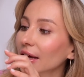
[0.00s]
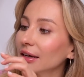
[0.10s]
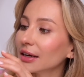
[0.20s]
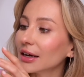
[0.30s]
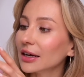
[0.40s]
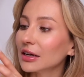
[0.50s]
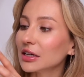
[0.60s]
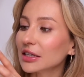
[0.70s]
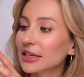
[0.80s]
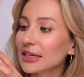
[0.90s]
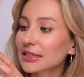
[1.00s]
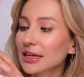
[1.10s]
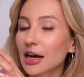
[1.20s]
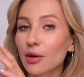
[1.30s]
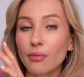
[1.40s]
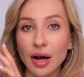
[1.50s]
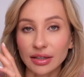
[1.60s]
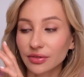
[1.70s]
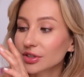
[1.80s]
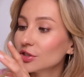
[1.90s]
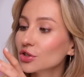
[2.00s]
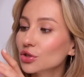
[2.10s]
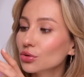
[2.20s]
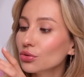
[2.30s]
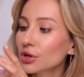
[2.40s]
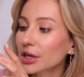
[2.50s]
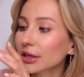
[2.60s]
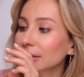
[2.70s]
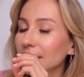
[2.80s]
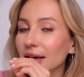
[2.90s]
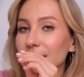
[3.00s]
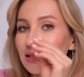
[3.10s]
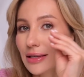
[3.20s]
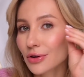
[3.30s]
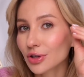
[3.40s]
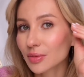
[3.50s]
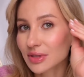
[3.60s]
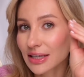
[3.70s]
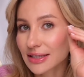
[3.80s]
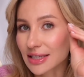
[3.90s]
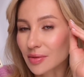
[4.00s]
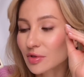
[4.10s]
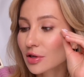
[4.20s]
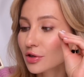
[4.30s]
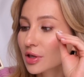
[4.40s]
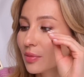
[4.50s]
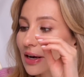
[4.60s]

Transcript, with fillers: А, есть как матовые текстуры, так и с легким сатином, с легким